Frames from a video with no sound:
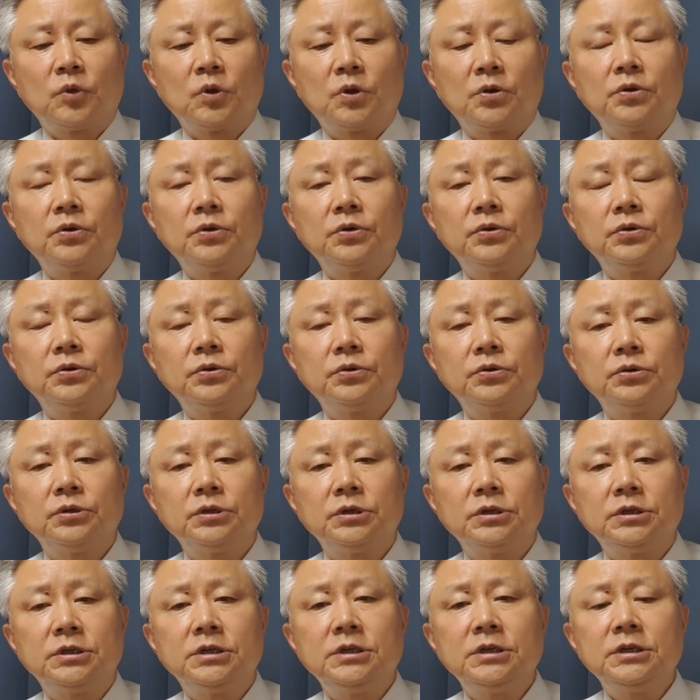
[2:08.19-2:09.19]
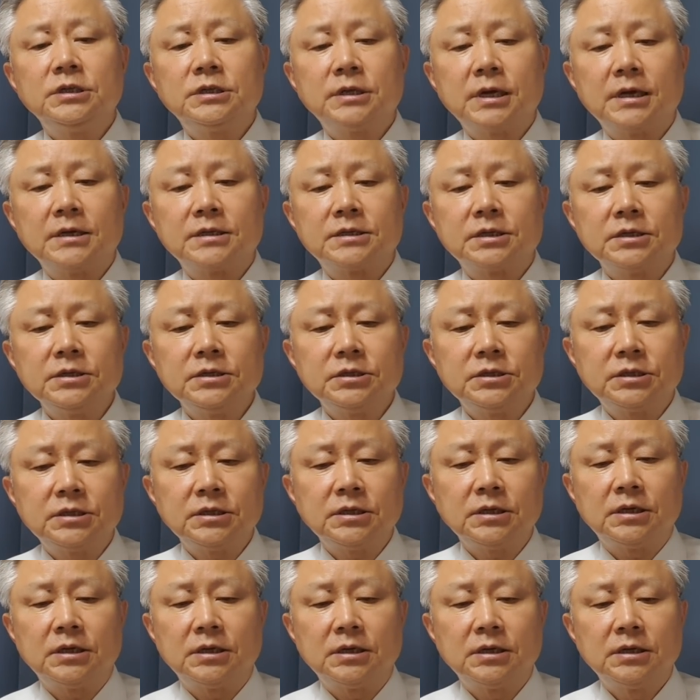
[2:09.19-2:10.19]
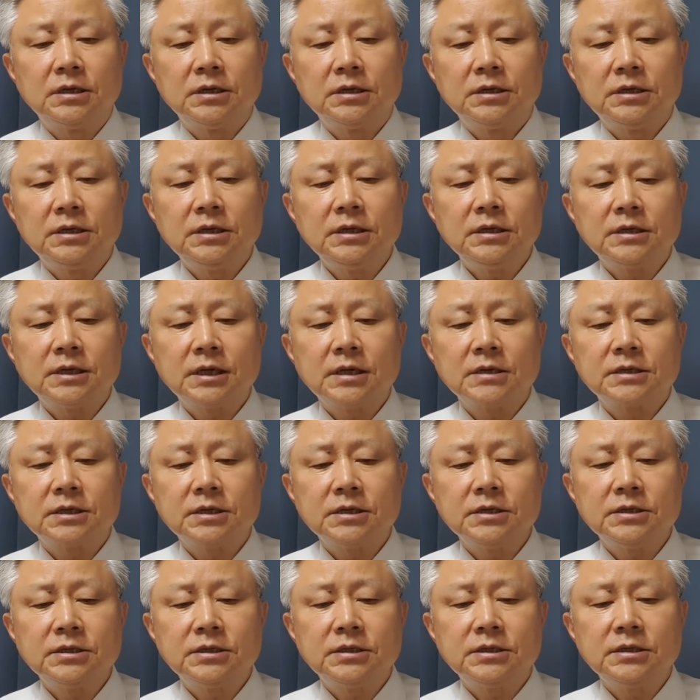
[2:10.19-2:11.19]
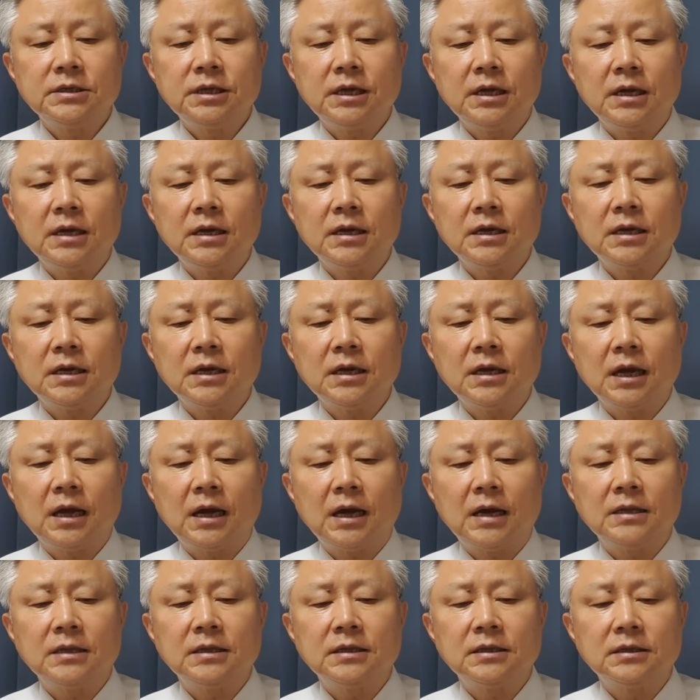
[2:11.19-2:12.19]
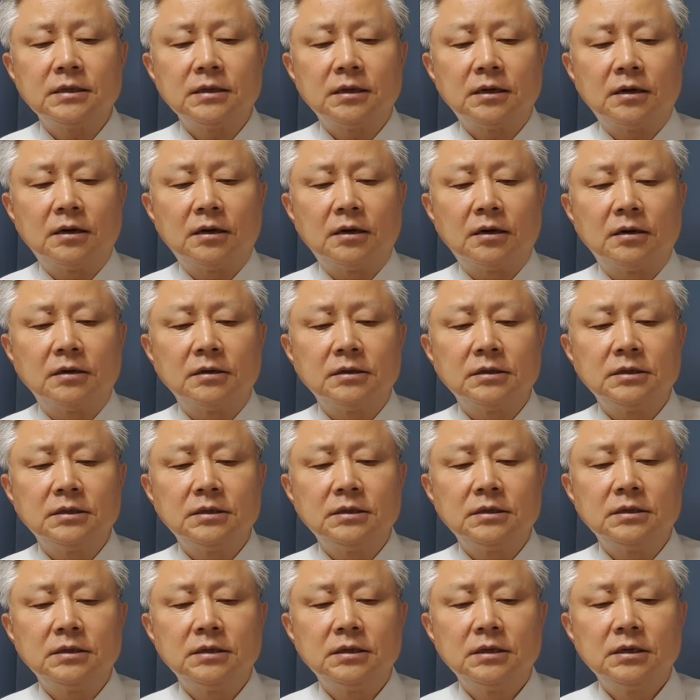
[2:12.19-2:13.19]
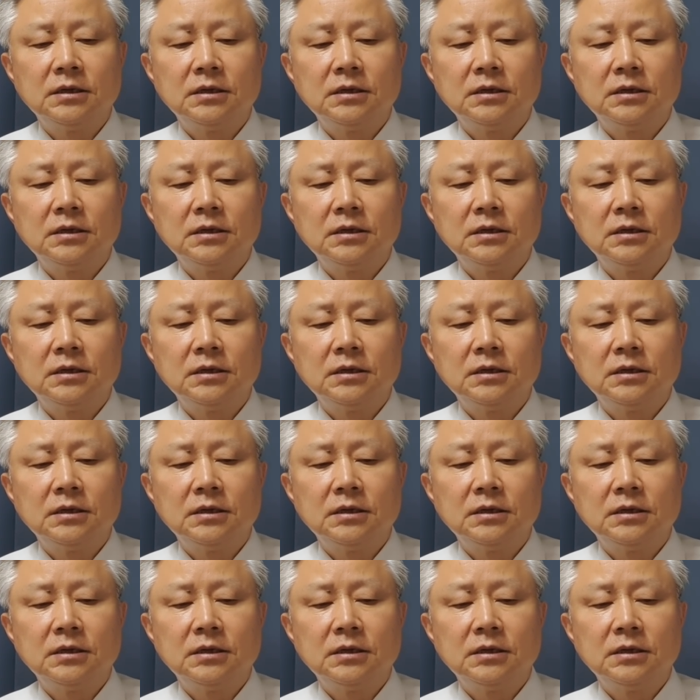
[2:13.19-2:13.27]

그, 이재선 씨, 이재선 씨에게 한, 어, 이,